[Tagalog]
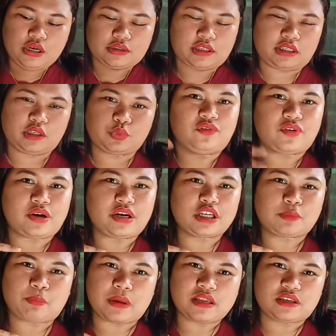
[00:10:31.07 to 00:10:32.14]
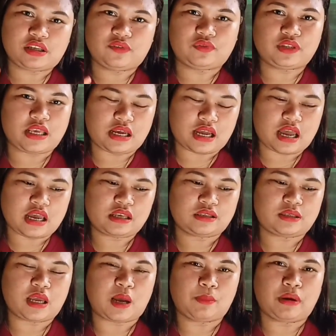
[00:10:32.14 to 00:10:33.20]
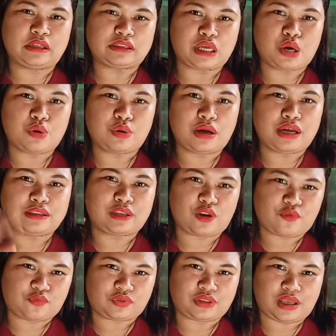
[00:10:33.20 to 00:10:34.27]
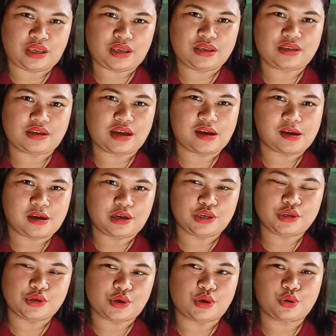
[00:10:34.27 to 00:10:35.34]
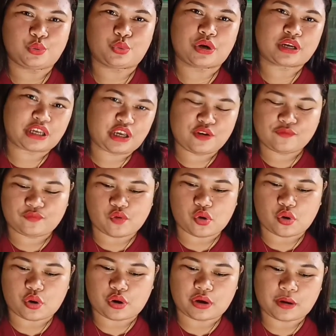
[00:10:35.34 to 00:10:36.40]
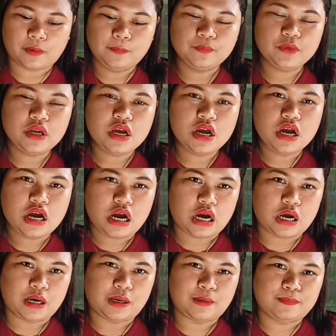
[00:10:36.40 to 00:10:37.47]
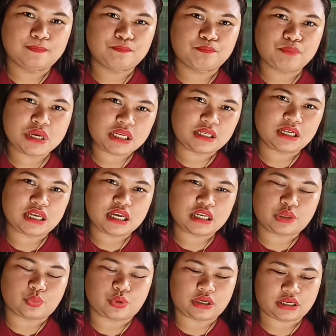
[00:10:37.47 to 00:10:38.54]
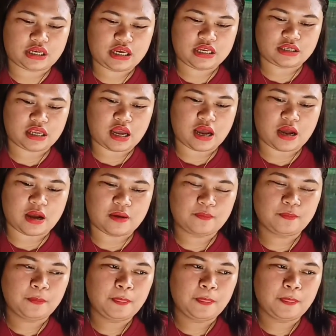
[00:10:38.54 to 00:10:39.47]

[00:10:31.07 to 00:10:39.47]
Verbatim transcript: This is very expensive siya guys sa mga tao nga thrifty, nga, you know, working for um, business, working sa